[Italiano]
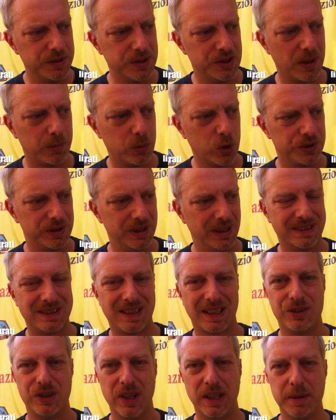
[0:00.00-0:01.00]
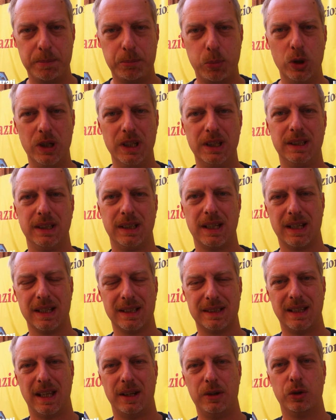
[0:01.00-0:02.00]
diciamo così, le tragedie politiche che
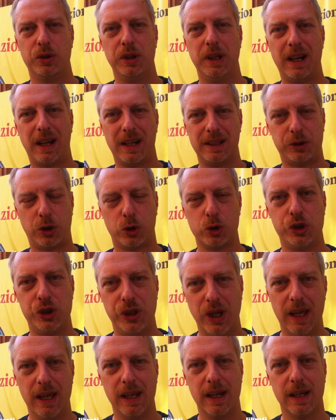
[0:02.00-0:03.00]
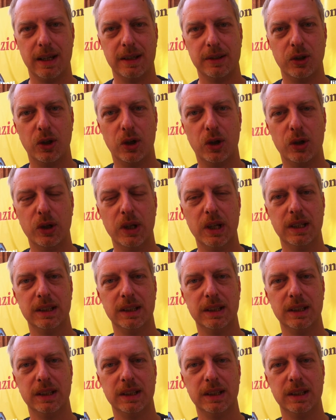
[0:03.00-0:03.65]
stanno nel retroscena no,